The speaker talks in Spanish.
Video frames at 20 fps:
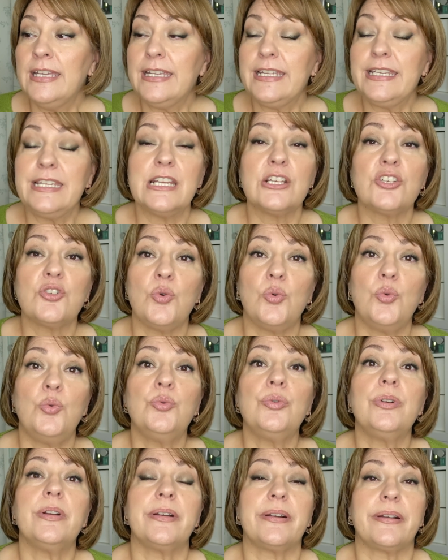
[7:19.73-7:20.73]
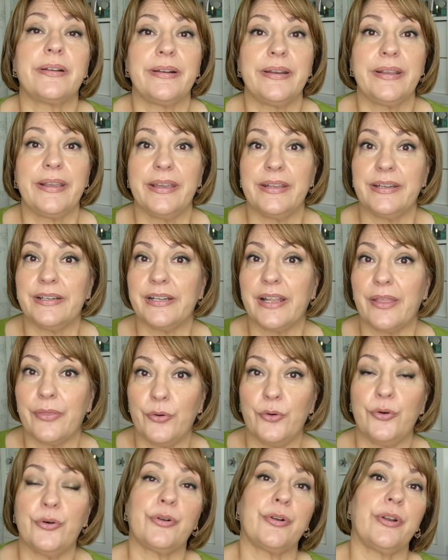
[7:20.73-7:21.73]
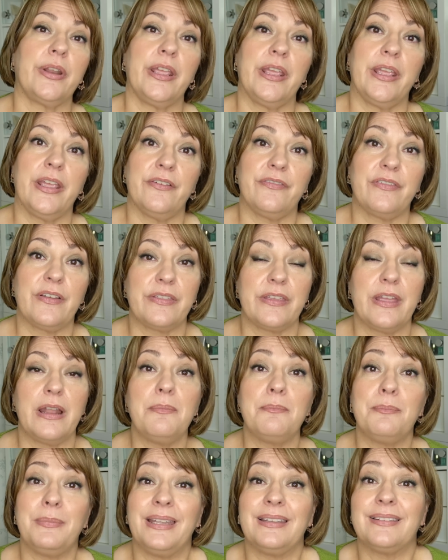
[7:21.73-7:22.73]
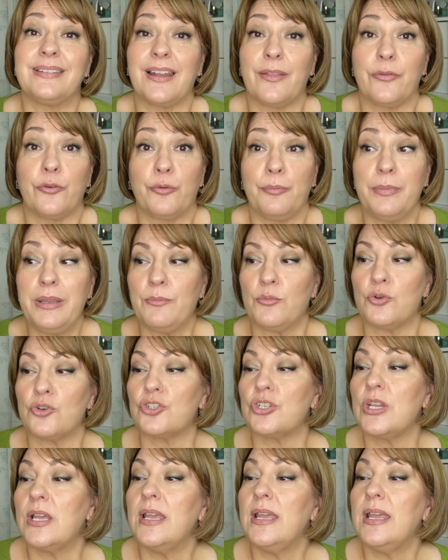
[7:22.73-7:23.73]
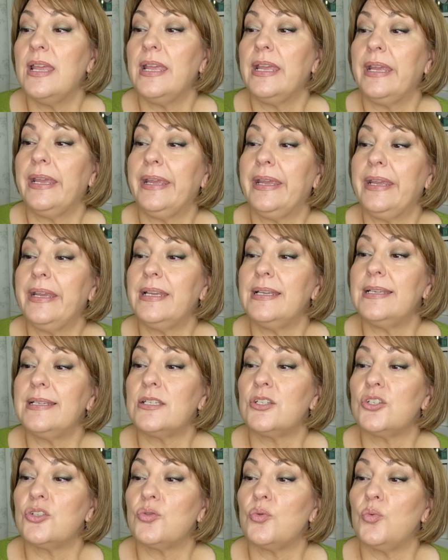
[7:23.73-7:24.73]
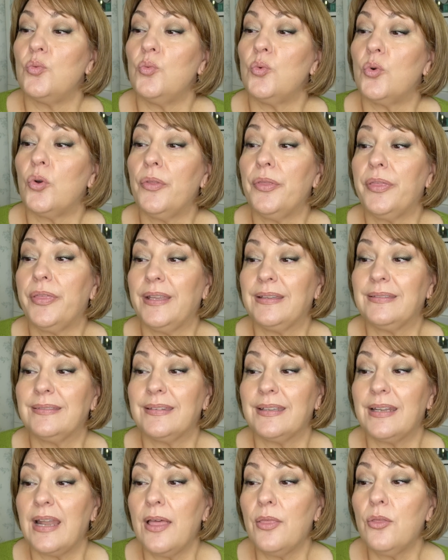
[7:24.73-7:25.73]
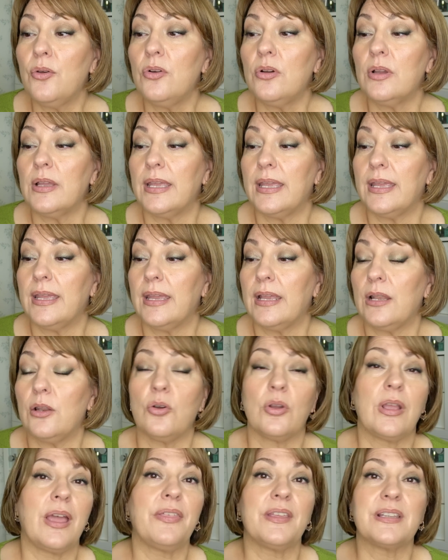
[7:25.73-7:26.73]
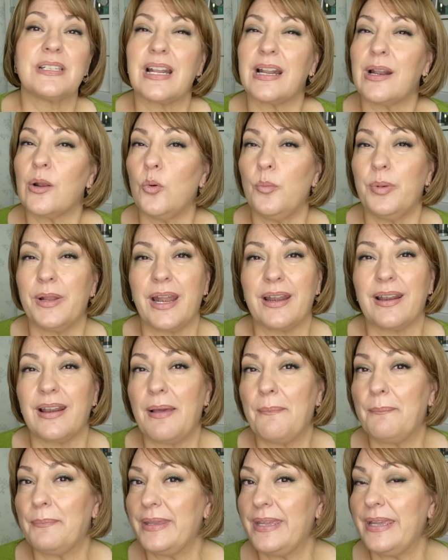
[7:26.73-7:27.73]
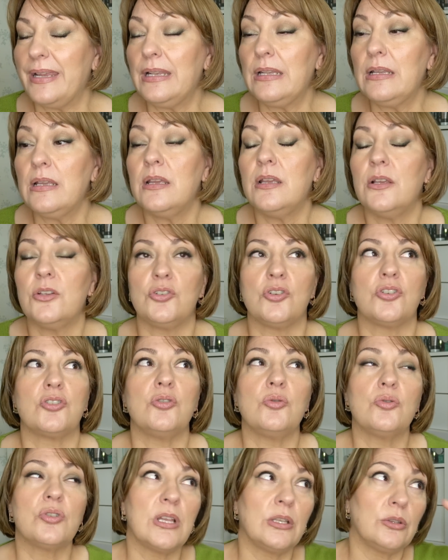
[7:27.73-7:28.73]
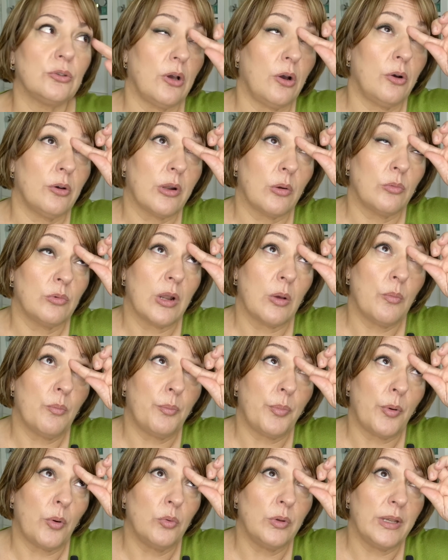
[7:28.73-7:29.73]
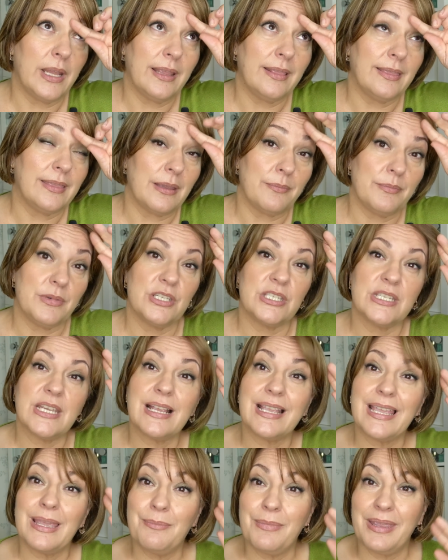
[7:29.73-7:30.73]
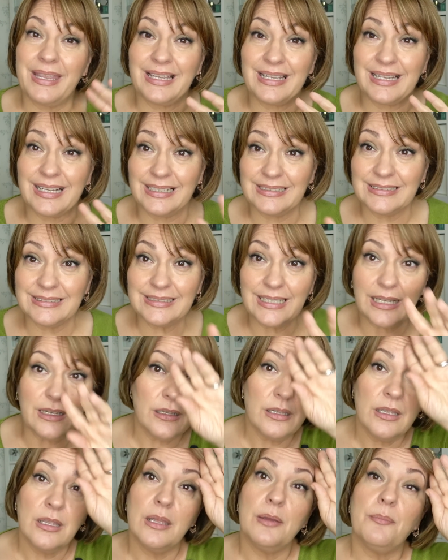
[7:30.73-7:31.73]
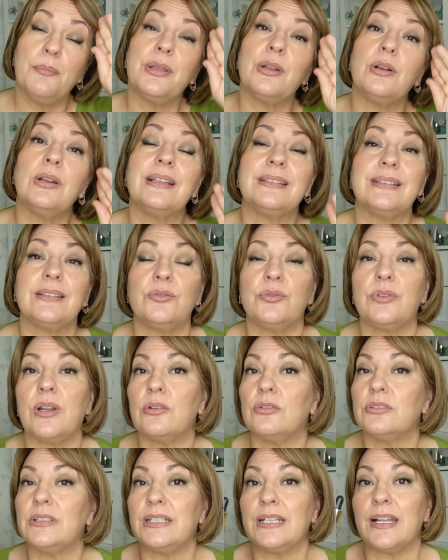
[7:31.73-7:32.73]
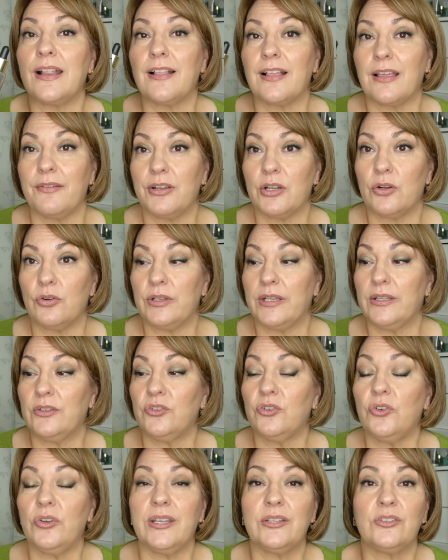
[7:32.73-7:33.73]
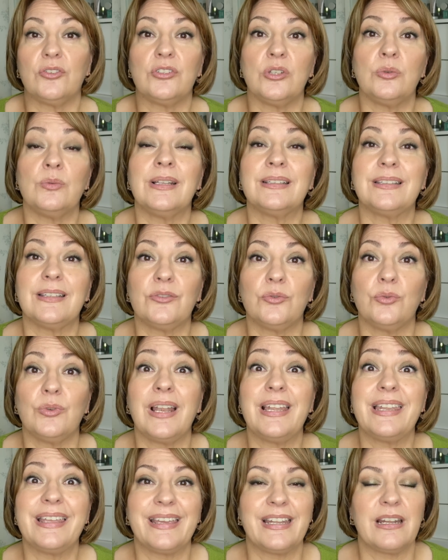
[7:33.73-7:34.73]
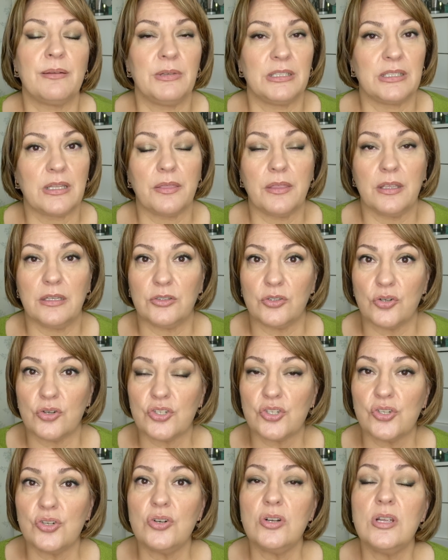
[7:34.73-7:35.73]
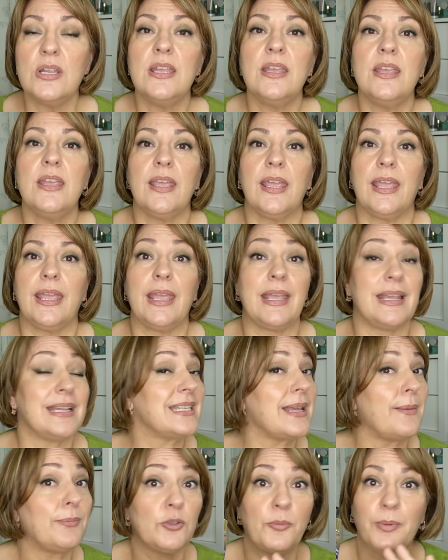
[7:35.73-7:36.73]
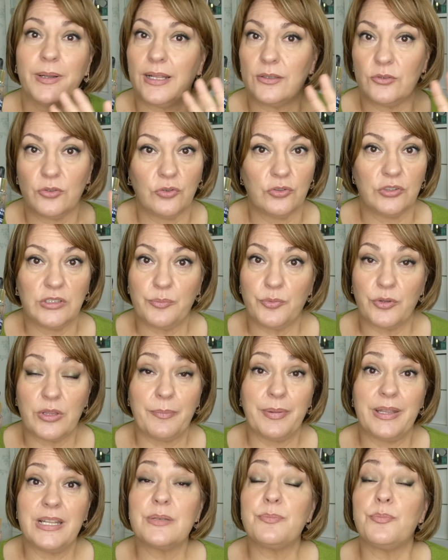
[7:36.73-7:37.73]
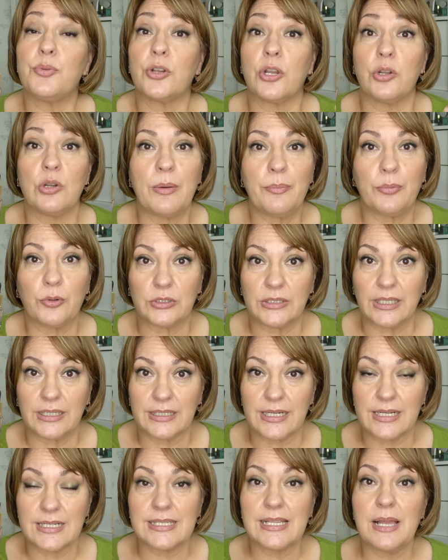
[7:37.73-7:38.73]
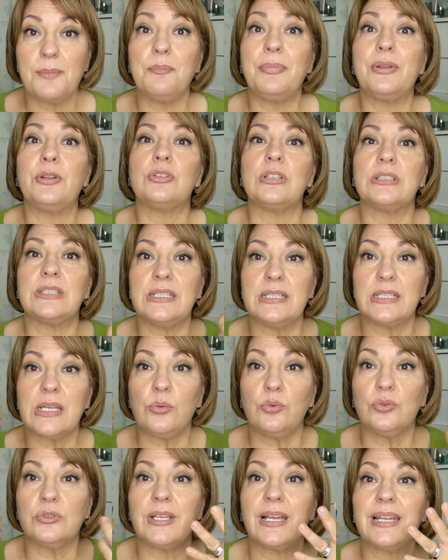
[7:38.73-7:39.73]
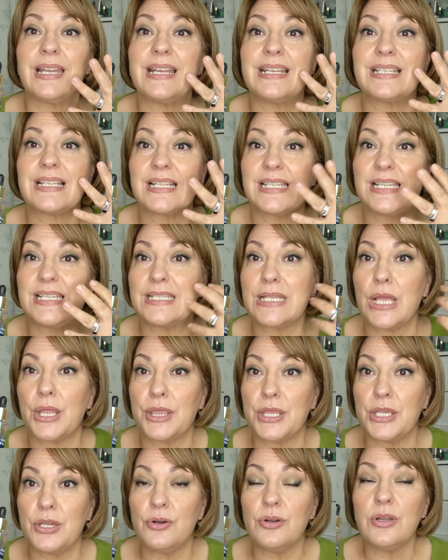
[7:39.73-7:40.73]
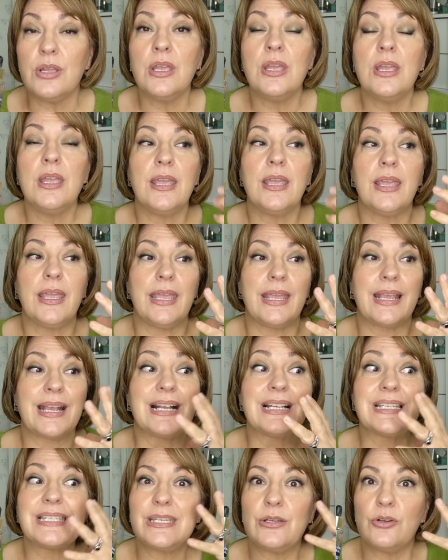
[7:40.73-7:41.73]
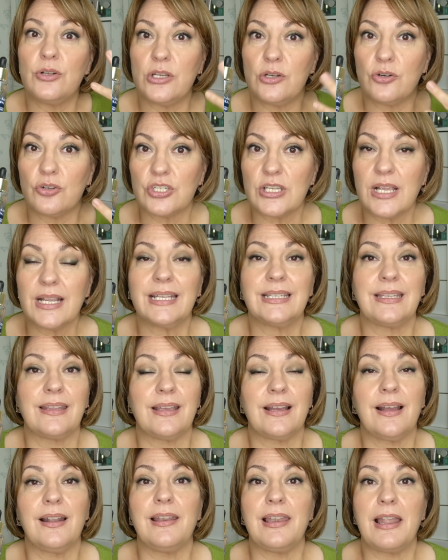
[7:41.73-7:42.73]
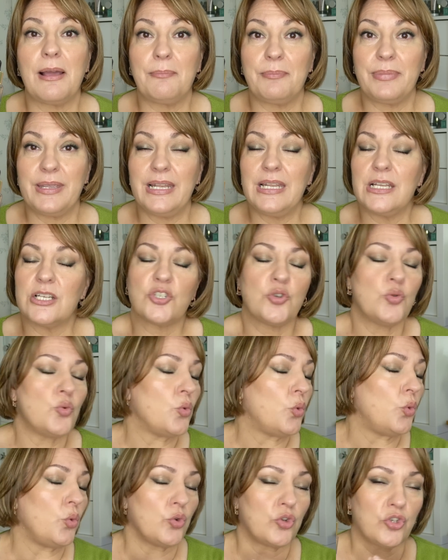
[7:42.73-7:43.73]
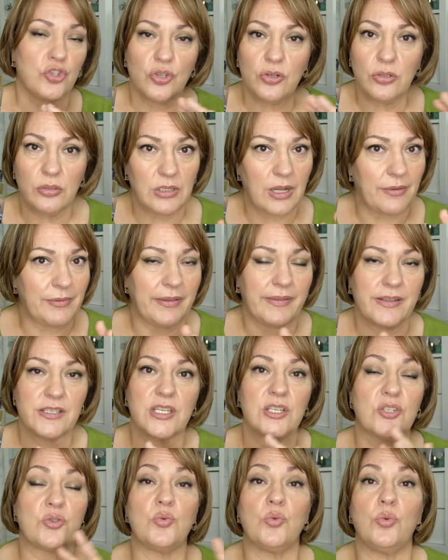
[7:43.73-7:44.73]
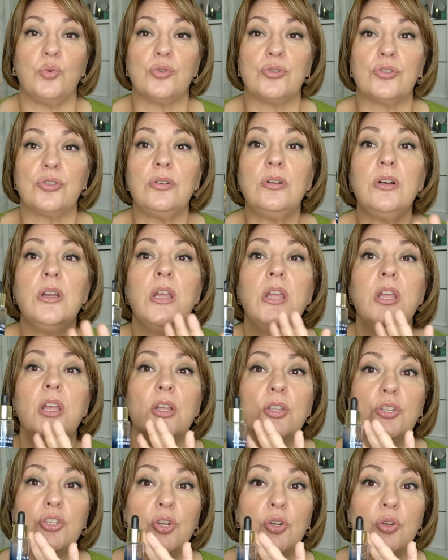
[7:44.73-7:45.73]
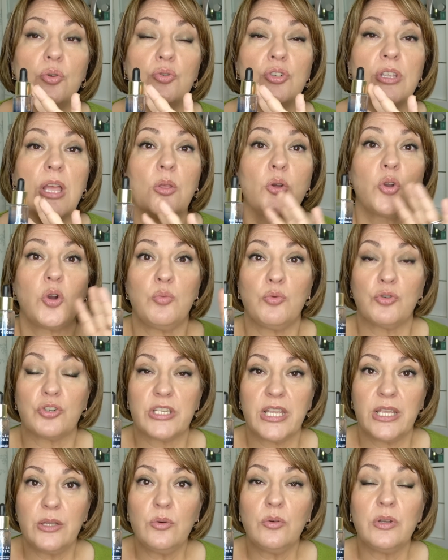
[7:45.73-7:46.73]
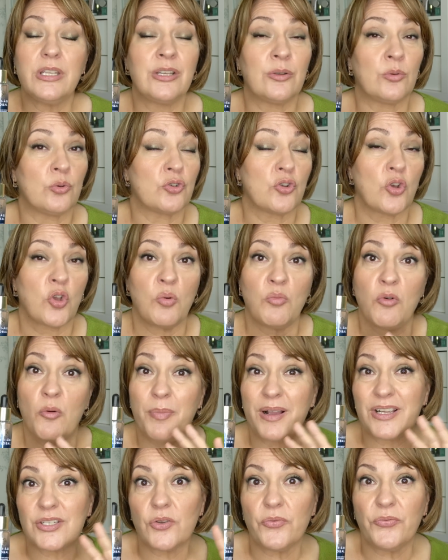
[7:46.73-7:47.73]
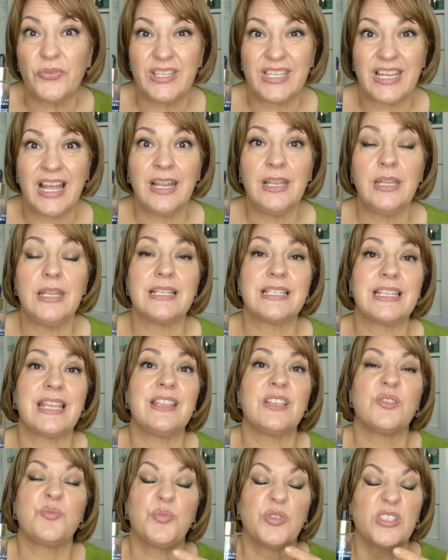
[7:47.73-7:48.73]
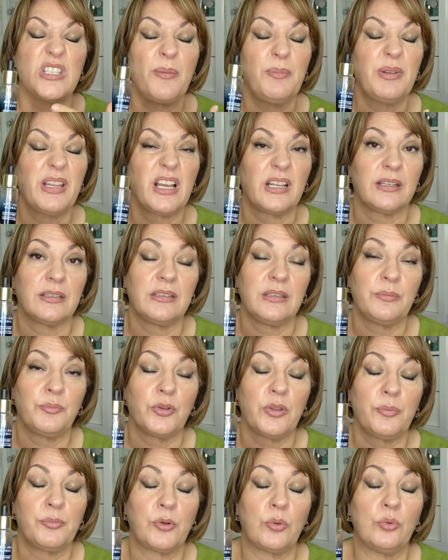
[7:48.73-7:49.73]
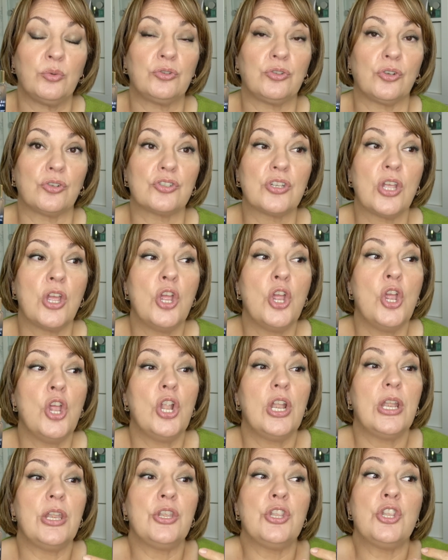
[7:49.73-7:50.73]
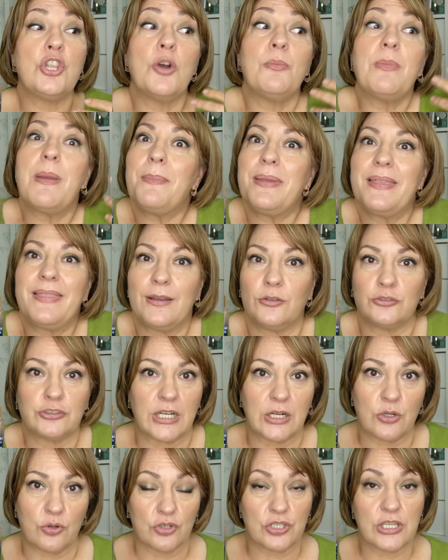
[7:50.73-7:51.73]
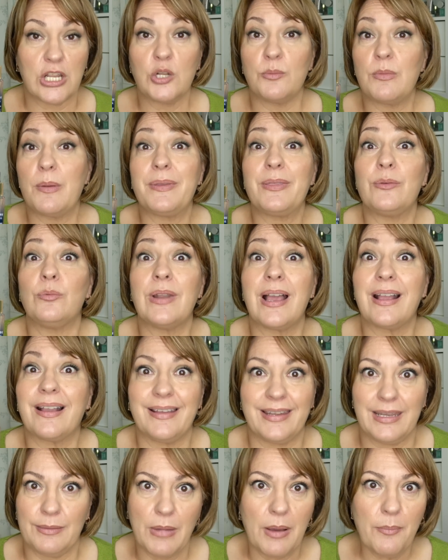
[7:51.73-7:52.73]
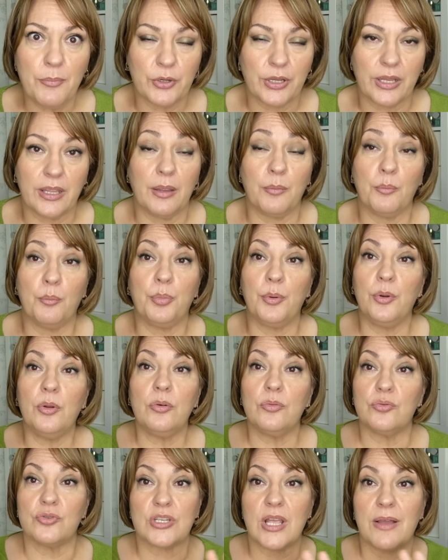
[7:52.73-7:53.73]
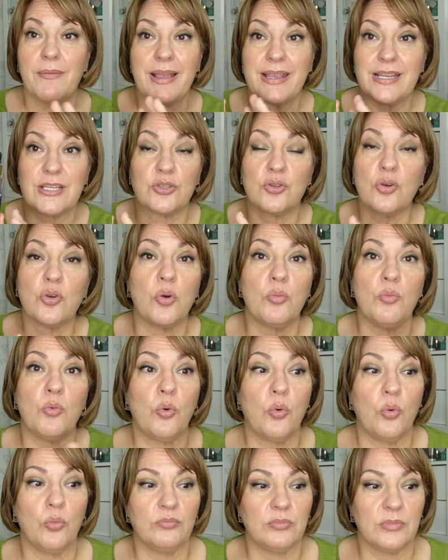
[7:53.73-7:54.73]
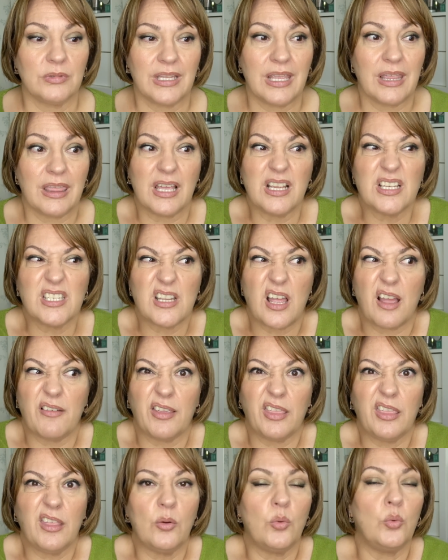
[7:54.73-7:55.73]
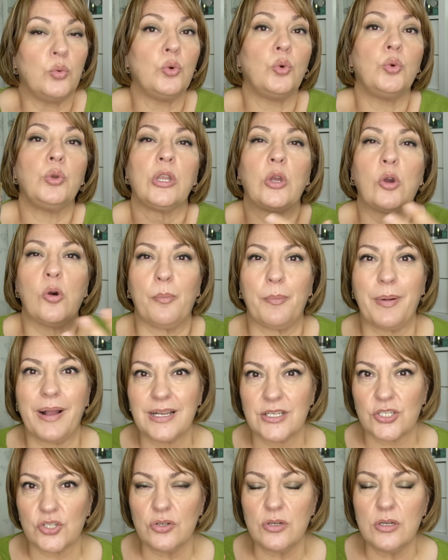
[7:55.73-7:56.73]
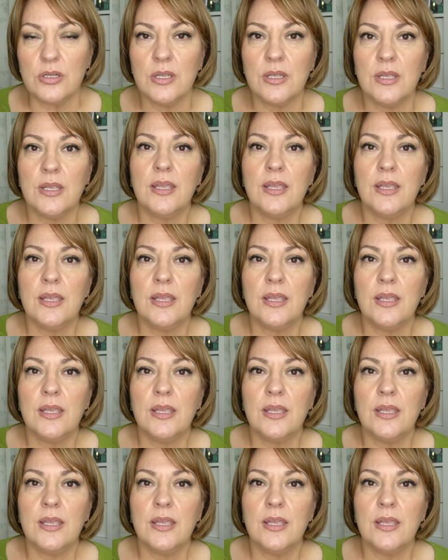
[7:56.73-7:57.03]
y es un regenerador eh, facial mientras dormimos. Es un concentrado, eh, lo que hace es recuperar la piel. Yo estoy usando ahora una ampoule de Misha que me encanta pero la textura no tiene nada que ver con esto. Esto tiene una textura ligeramente aceitoso, eh, es apto para todo tipo de pieles porque no aporta grasa, pero te tiene que gustar esa sensación eh, casi oleosa que te deja en la piel. Es un gusto, la verdad es que es un gusto. Yo lo he usado como serum, incluso como paso final, es que después de aplicar este tipo de productos no me pide otra cosa, no me pide una crema, por ejemplo, usaba esto como mm, quizás a veces un único paso